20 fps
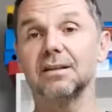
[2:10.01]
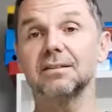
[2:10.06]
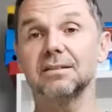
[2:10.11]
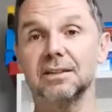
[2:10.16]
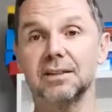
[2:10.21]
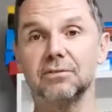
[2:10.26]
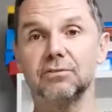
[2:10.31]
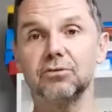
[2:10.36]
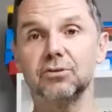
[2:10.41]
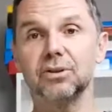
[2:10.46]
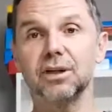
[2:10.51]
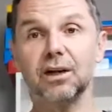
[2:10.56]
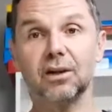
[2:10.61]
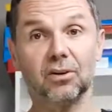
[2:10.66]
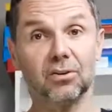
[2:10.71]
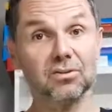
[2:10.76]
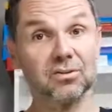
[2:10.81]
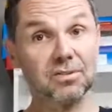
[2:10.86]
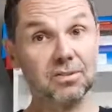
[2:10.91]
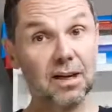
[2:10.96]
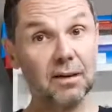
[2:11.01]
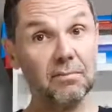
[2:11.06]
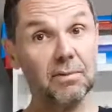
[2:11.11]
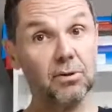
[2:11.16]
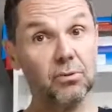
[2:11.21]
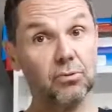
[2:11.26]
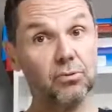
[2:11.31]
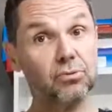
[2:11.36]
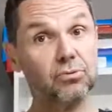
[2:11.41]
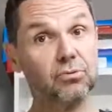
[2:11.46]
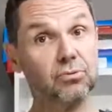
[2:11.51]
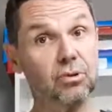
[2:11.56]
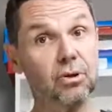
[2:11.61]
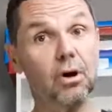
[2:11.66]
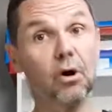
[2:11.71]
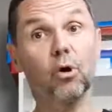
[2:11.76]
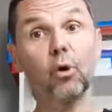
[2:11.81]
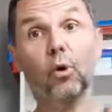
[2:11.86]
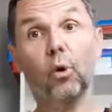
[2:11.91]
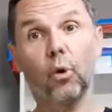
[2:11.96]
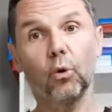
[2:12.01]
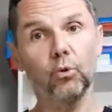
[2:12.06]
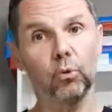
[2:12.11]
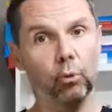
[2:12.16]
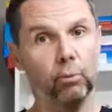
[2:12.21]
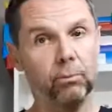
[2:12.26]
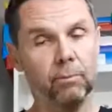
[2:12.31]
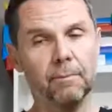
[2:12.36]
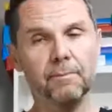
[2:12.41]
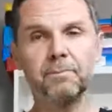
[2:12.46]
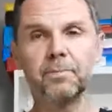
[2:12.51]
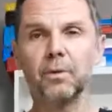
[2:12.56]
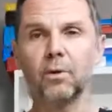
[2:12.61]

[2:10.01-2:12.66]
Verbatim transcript: Ce qui veut dire qu'en 5 minutes, chrono,